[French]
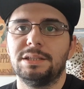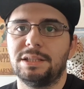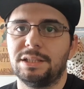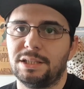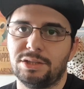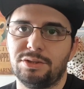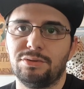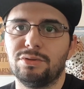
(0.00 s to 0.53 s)

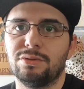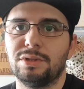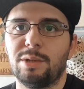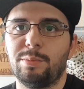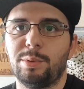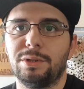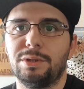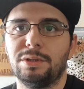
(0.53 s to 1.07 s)
ces questions
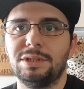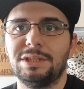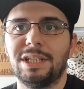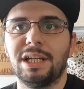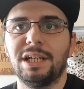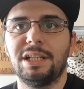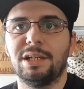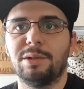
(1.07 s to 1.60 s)
sont importantes
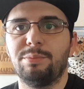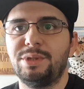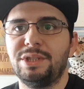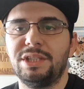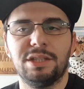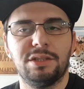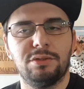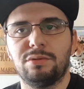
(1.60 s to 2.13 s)
car il y a
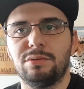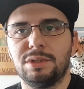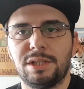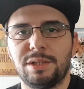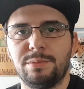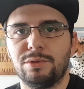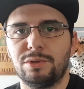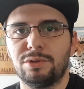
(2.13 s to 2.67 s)
bien trop
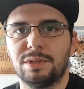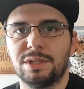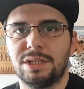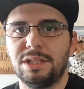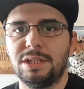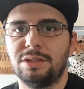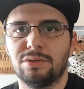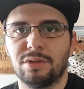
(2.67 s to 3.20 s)
d'animaux
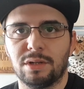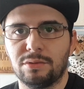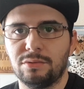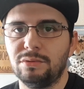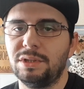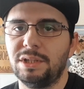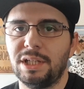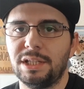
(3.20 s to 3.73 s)
choisis sur un
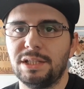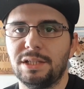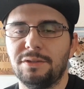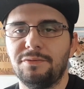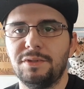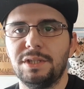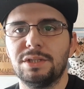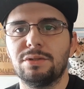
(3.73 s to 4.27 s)
coup de tête
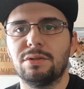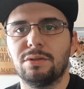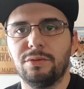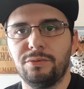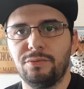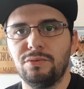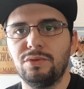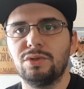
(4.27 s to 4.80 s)
qui finissent en
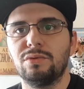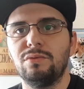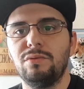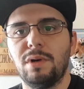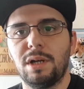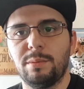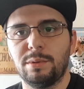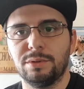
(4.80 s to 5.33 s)
refuge
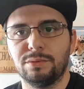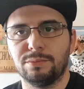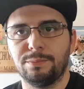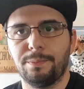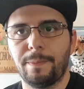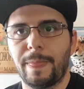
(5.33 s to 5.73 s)
ou à l'abandon,